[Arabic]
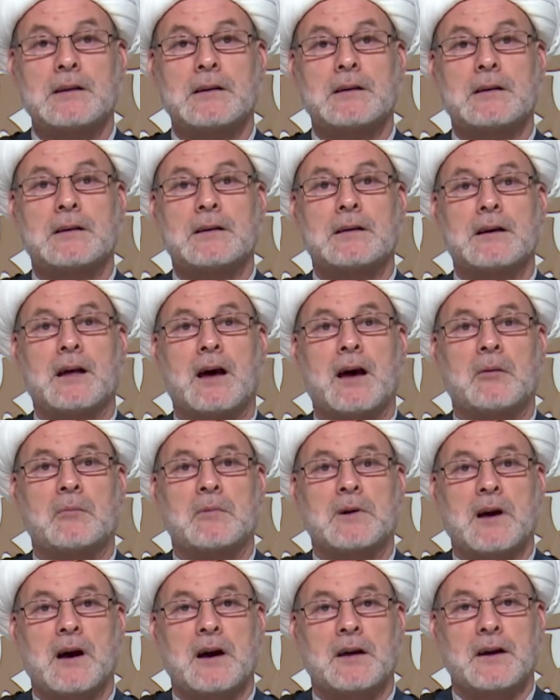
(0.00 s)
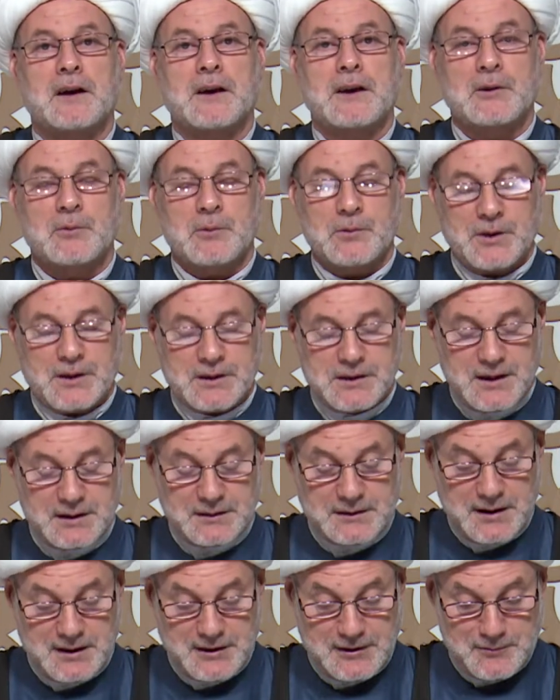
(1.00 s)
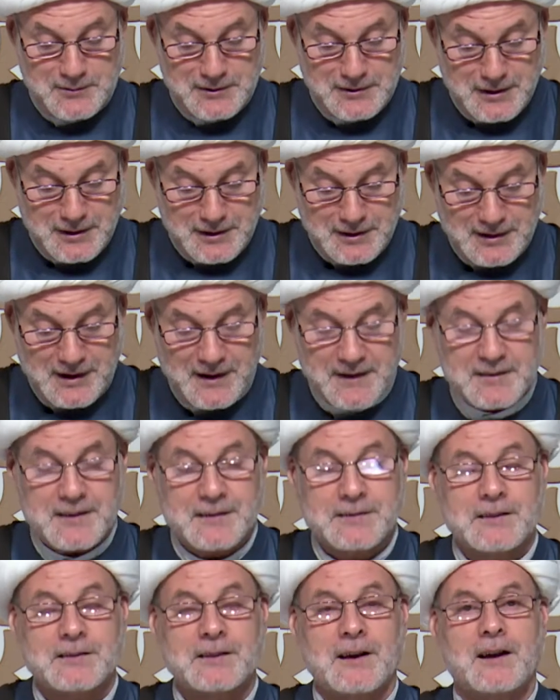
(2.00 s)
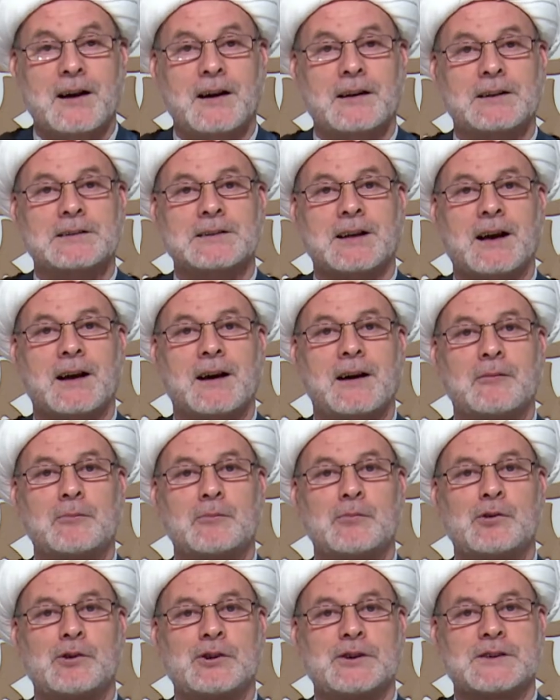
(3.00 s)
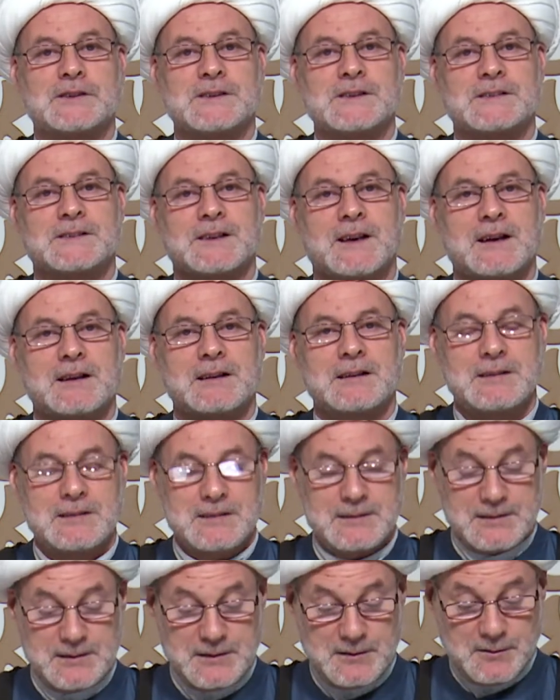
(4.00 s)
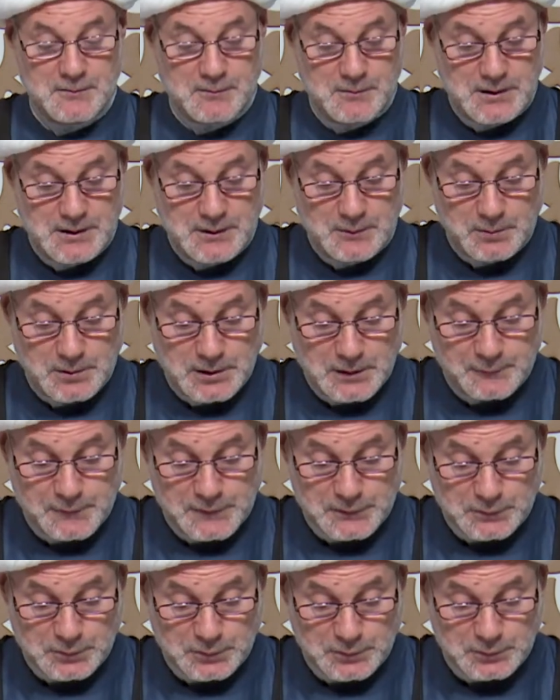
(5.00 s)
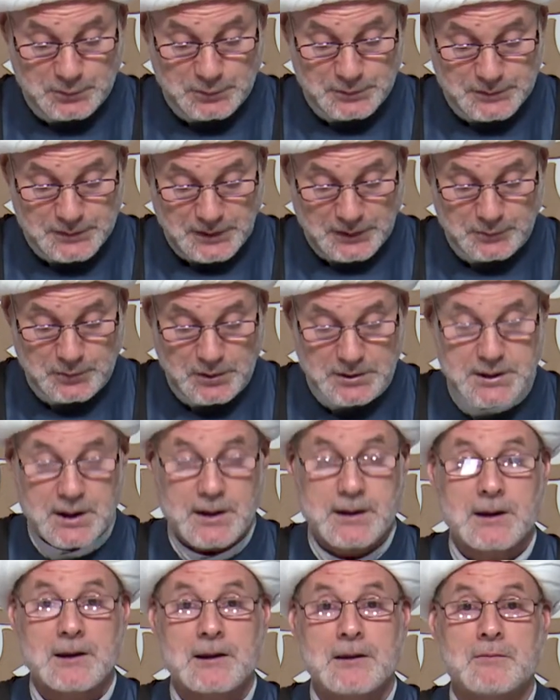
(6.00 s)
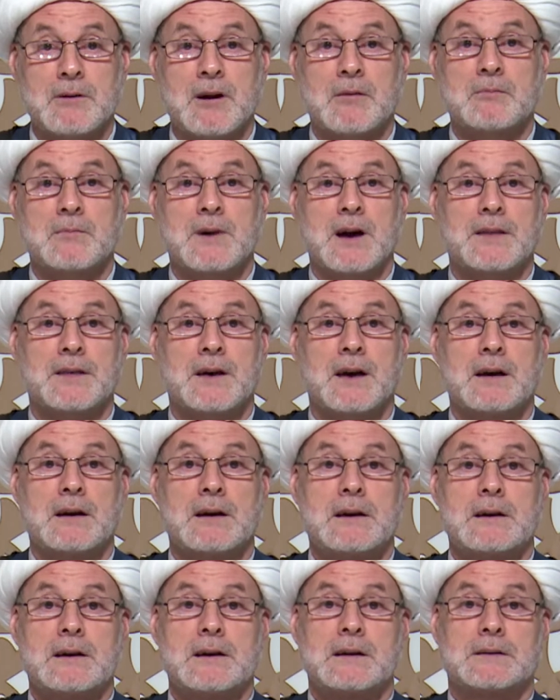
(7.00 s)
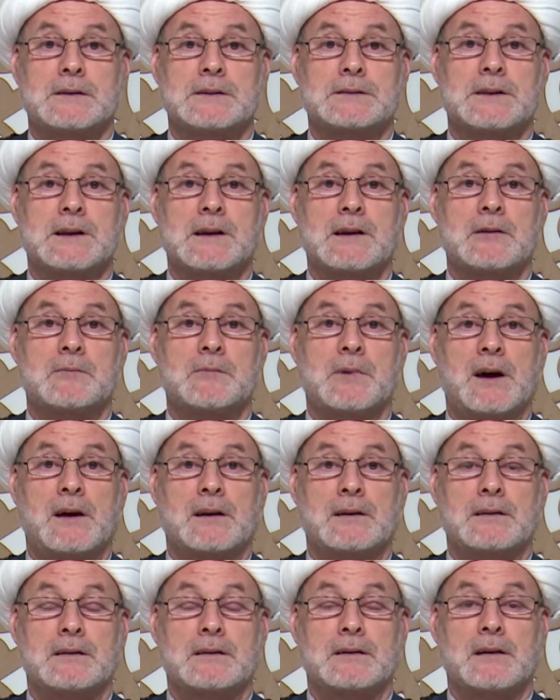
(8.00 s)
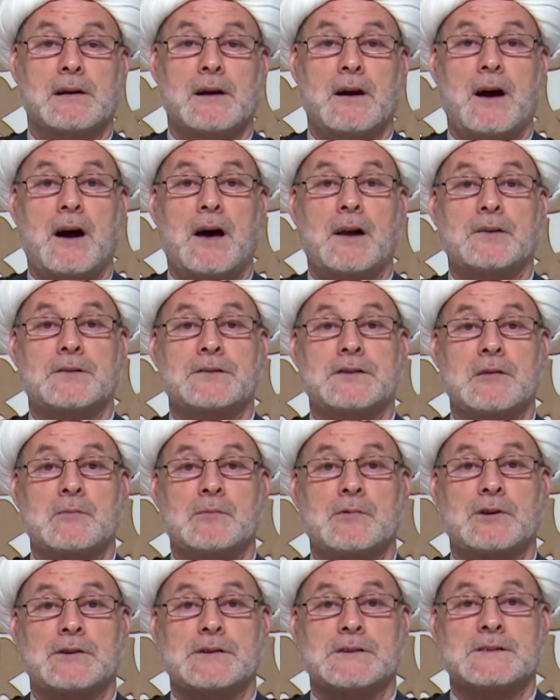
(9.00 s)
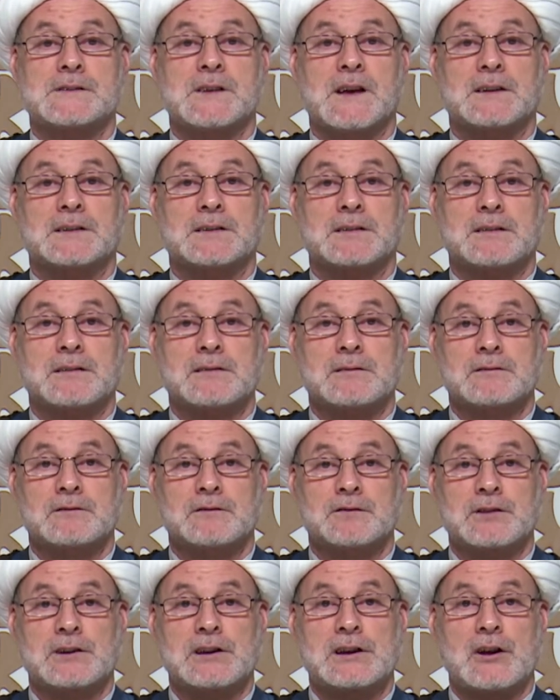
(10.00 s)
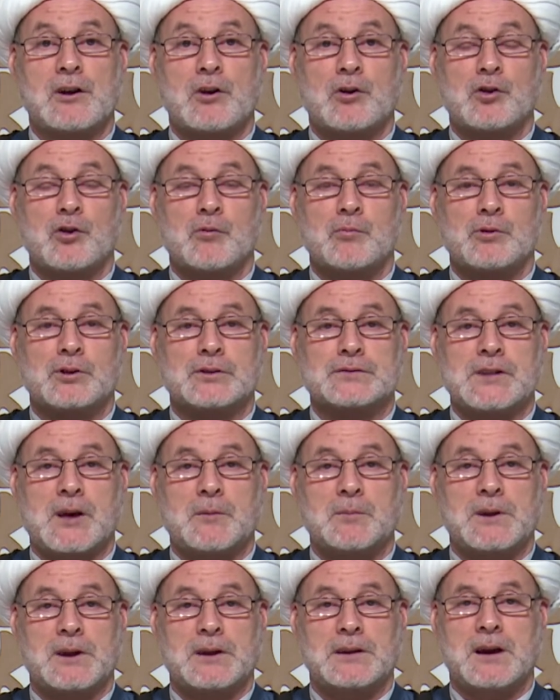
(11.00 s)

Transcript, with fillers: نعم الحركة الوضعية دائمية إلا إذا تدخلت معجزة وأوقفته نحن نتكلم عن ماذا؟ نتكلم عن خارج المعجزات في الأمور الطبيعية